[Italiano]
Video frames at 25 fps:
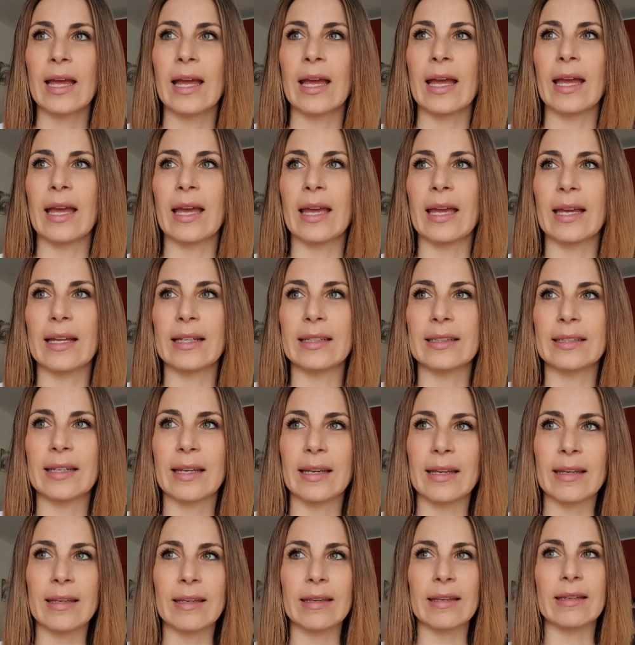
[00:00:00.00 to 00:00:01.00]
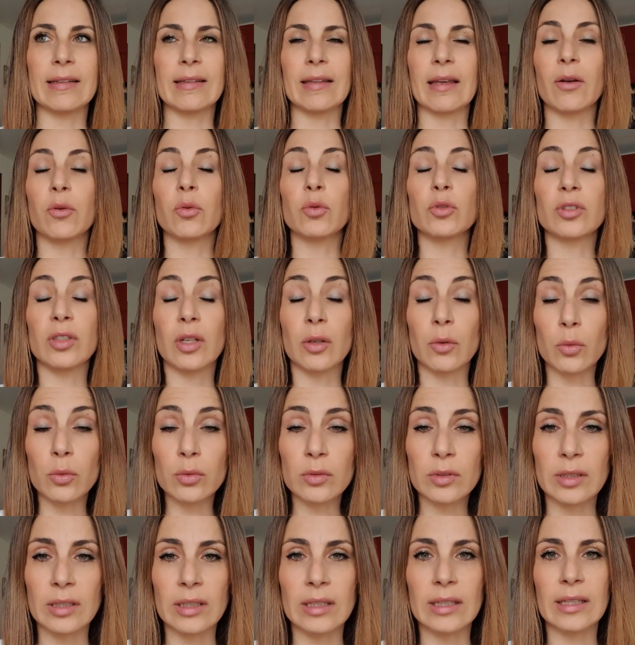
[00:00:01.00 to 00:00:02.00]
eh, dei, dei,
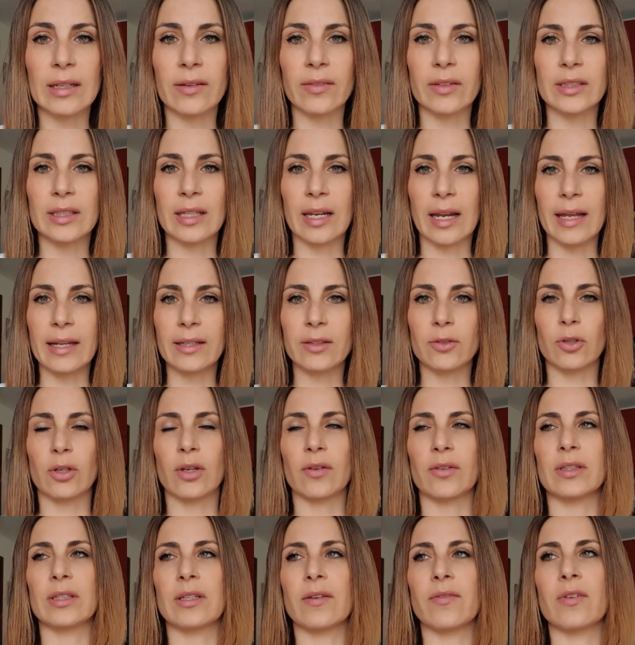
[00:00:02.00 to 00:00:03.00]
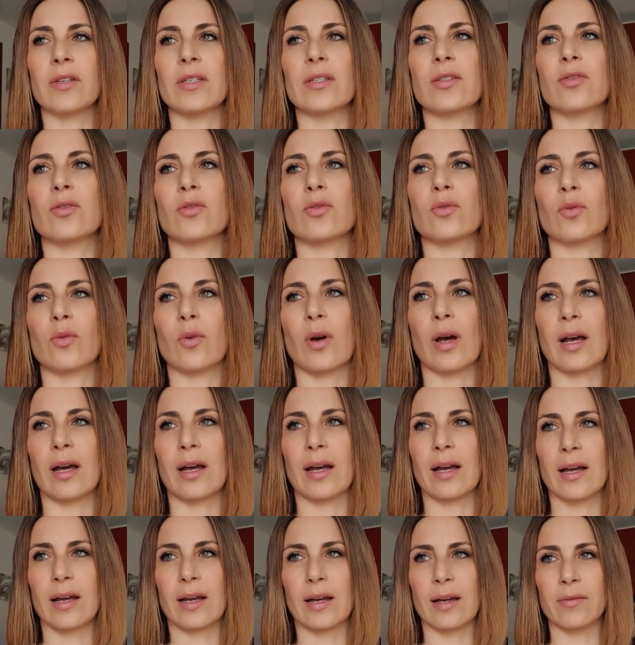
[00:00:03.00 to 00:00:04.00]
contenuti che avete letto, che avete visto,
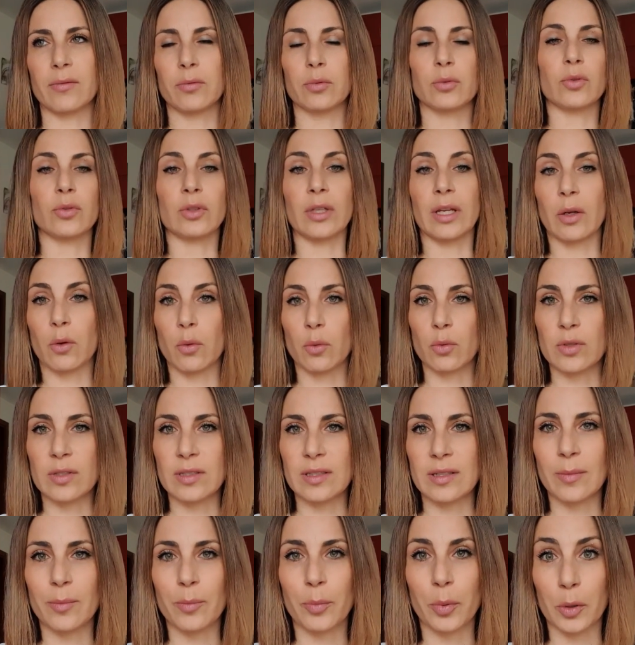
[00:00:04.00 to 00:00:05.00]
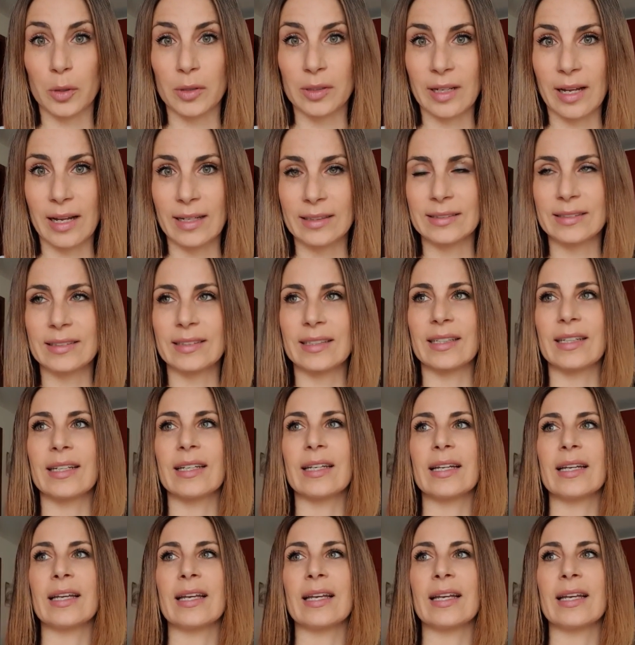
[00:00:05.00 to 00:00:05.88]
ha, avuto dei costi importanti.